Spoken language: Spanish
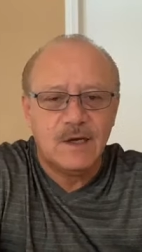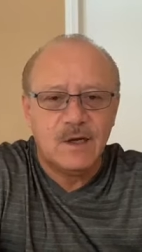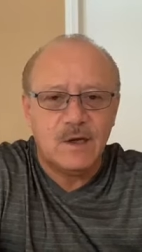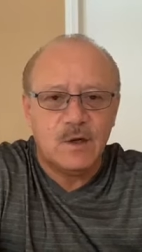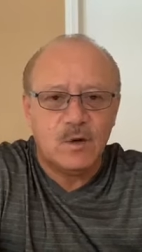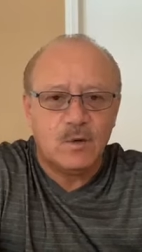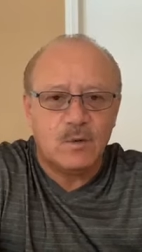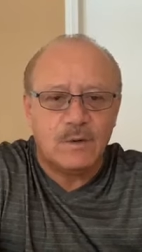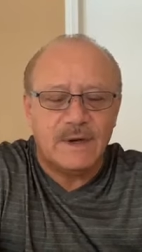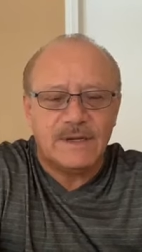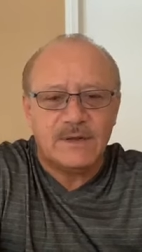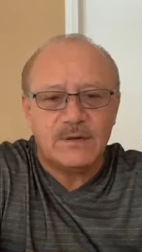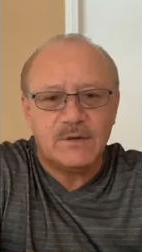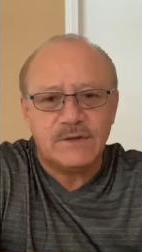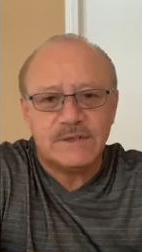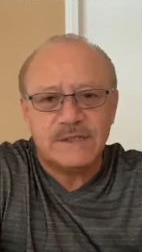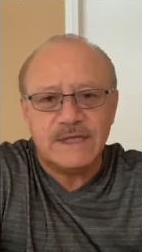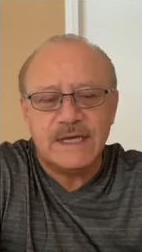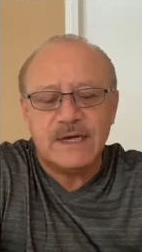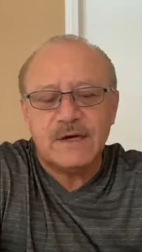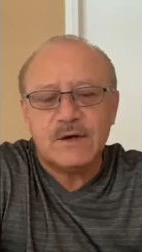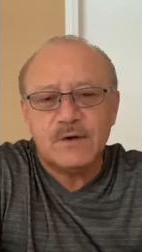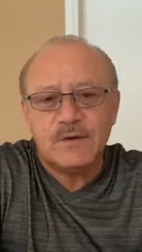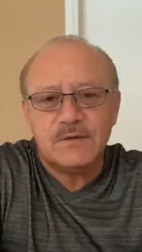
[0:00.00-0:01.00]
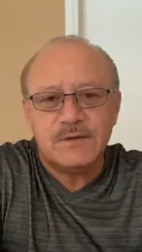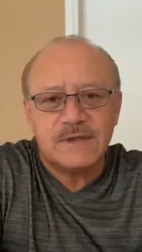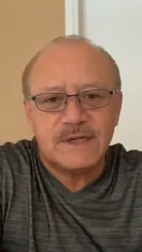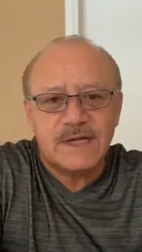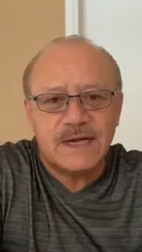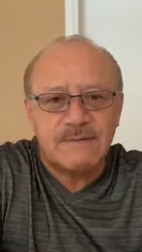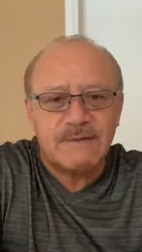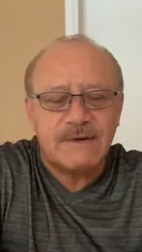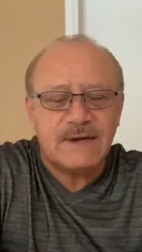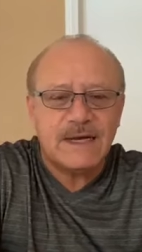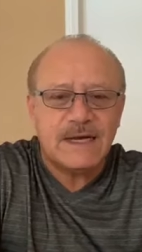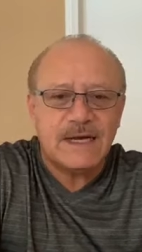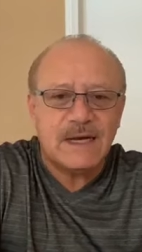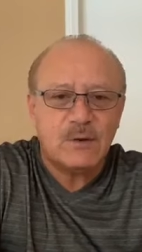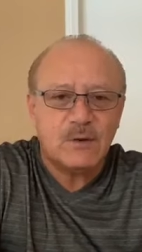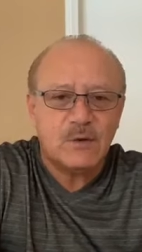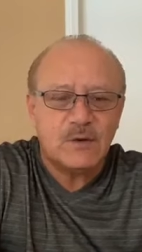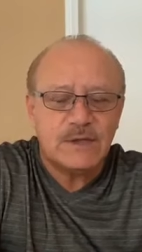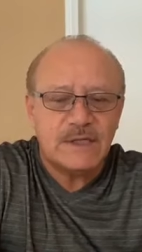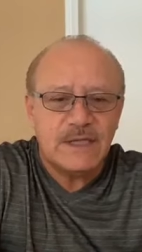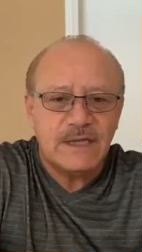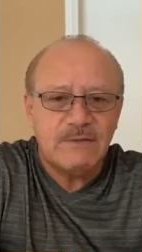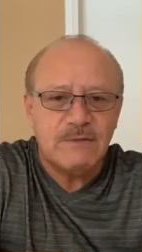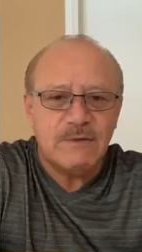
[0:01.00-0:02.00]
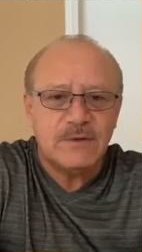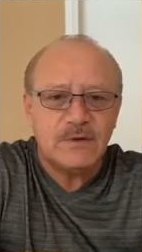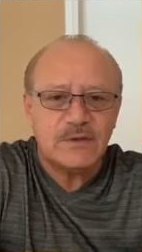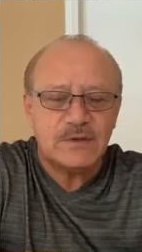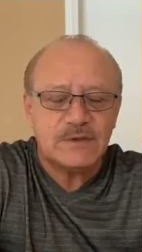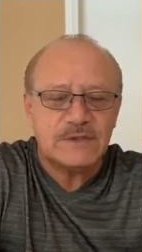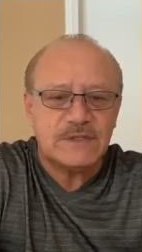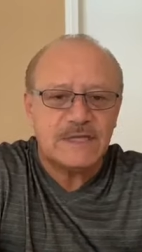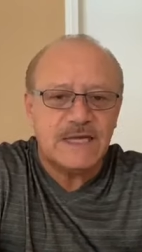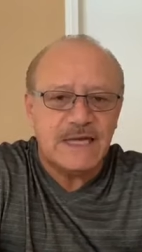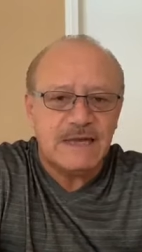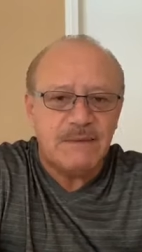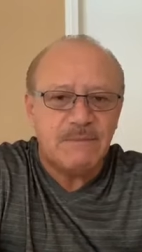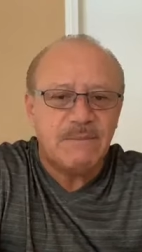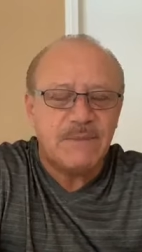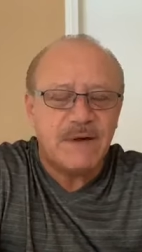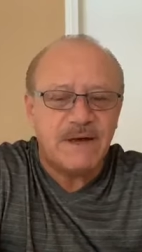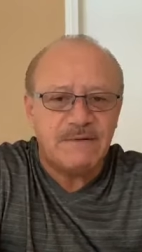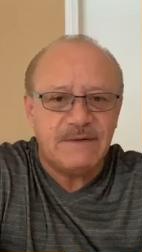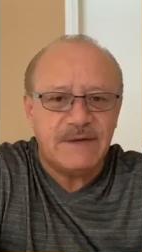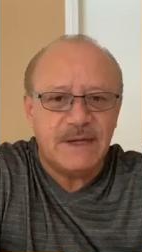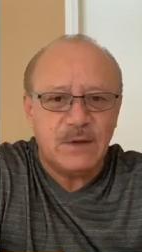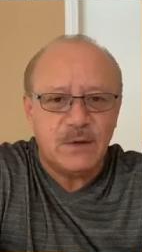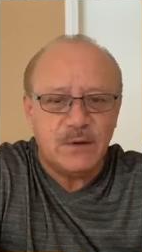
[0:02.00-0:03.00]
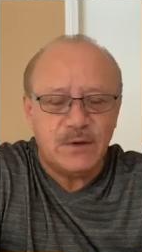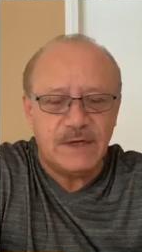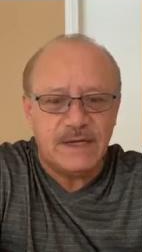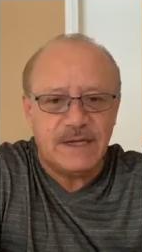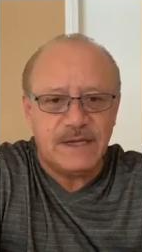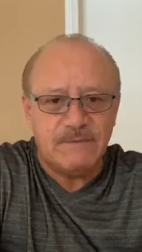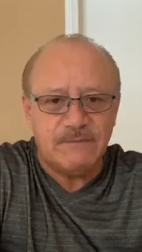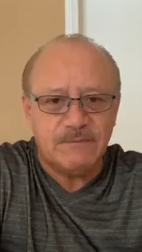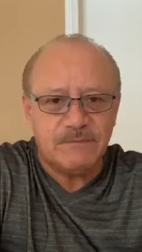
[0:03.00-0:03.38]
cuando se encontraban cautivos en Babilonia.